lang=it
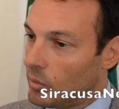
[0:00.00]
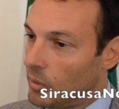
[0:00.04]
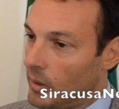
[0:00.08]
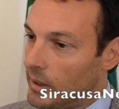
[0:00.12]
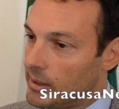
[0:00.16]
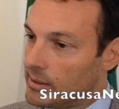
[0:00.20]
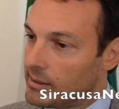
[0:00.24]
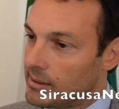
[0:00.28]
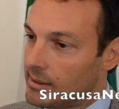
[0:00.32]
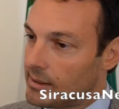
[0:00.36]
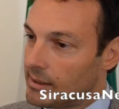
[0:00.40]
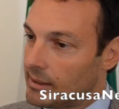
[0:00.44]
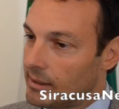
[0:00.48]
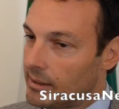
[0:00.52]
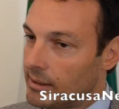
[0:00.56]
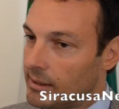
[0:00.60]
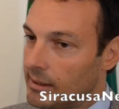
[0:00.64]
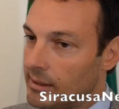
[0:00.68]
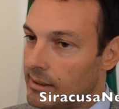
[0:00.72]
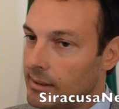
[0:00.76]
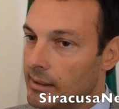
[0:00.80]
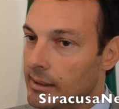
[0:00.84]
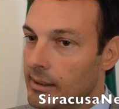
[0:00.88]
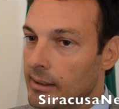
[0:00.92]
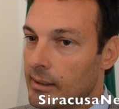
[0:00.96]
questa
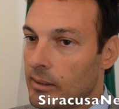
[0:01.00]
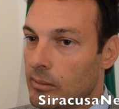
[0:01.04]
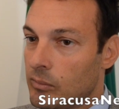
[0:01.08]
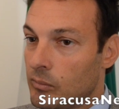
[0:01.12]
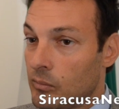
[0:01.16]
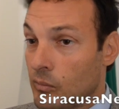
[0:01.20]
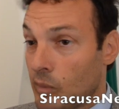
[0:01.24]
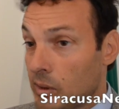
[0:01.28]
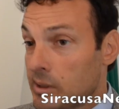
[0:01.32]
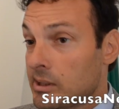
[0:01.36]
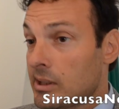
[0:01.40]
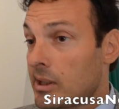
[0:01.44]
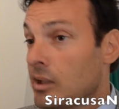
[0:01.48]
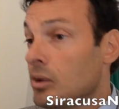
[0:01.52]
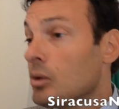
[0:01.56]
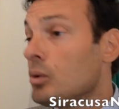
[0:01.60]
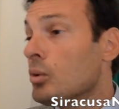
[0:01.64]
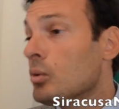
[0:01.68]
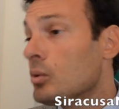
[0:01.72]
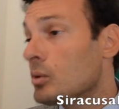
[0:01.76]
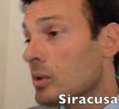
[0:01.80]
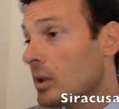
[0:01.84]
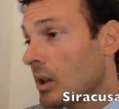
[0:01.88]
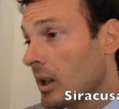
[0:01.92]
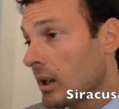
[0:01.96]

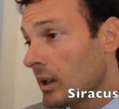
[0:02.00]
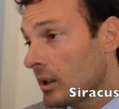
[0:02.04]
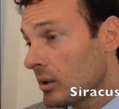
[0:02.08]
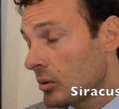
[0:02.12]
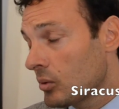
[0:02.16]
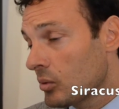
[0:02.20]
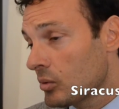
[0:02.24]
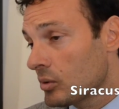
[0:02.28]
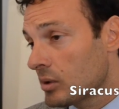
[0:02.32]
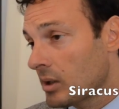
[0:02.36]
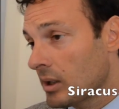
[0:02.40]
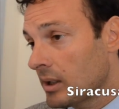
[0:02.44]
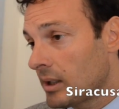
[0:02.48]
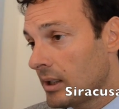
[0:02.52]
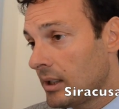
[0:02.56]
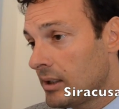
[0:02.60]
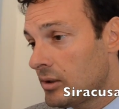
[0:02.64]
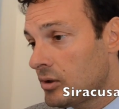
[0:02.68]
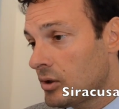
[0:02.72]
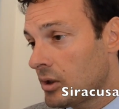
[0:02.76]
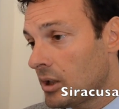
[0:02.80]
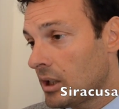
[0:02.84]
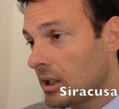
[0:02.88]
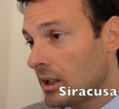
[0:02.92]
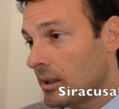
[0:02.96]
industria, l'industria del
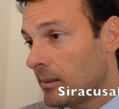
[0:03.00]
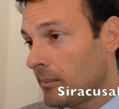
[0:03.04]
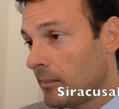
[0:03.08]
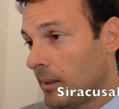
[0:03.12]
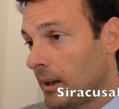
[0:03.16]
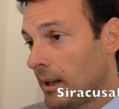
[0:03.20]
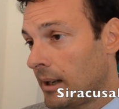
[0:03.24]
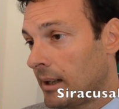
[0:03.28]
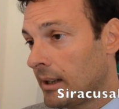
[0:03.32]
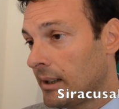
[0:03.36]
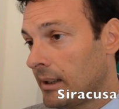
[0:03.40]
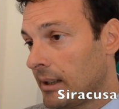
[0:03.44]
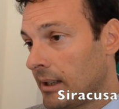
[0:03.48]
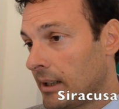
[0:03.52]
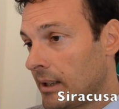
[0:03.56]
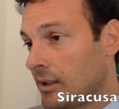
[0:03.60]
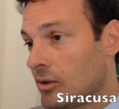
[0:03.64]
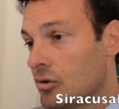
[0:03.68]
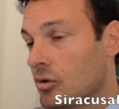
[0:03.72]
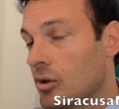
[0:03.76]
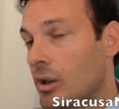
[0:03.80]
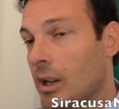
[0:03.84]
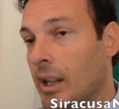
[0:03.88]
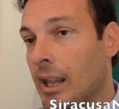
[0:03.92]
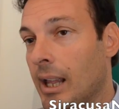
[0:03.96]
cinema e
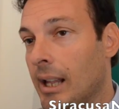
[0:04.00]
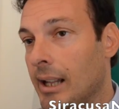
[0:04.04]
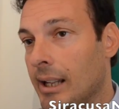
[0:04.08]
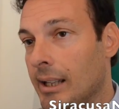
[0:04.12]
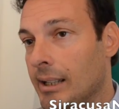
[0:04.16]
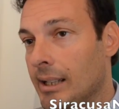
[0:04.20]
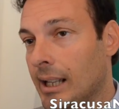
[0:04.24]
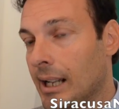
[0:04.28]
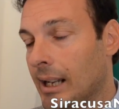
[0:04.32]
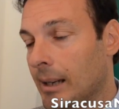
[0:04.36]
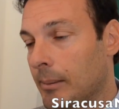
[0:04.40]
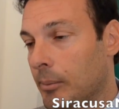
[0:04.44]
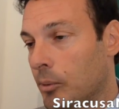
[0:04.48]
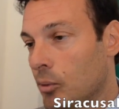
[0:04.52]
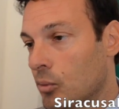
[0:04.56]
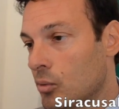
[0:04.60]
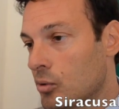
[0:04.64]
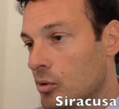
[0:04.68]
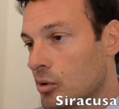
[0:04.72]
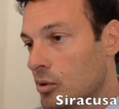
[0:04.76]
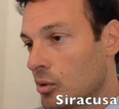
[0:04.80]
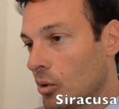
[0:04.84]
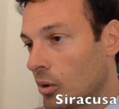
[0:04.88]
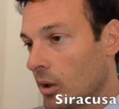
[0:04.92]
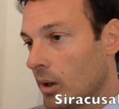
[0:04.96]
in generale della
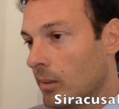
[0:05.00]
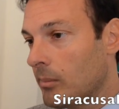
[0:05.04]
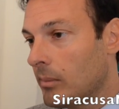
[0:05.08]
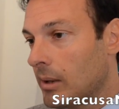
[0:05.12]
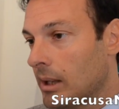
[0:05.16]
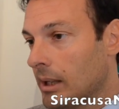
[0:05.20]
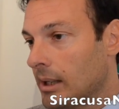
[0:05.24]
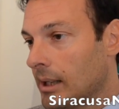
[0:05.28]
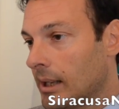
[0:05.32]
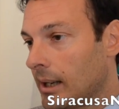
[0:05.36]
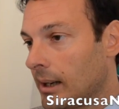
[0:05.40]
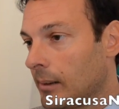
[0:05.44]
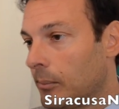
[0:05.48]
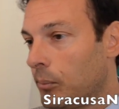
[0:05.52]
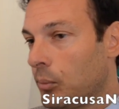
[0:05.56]
produzione media